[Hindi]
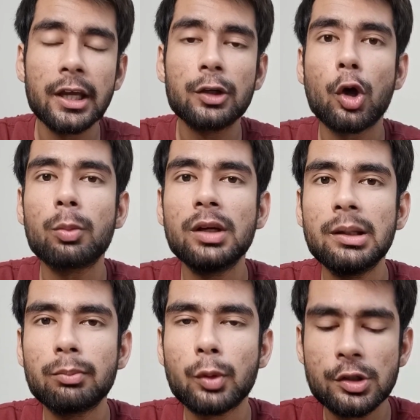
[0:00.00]
एक नॉर्मल
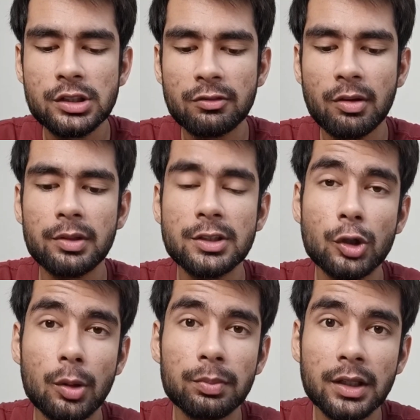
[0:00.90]
एम्प्लॉय सिर्फ अपनी
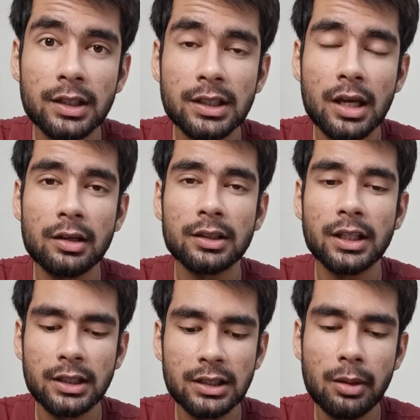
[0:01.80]
जॉब तक ही ध्यान रखता
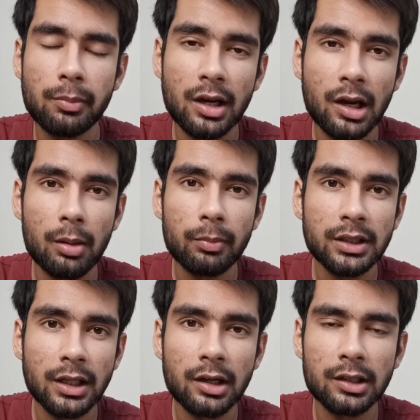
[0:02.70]
है कि ये मेरा काम
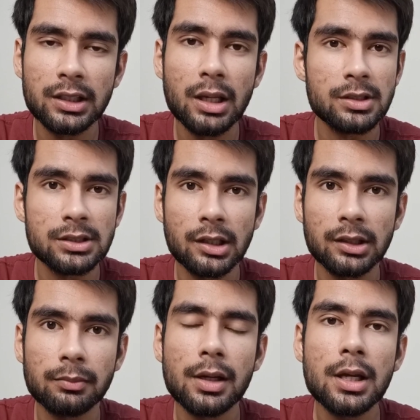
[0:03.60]
है ये कर दिया बस ख़त्म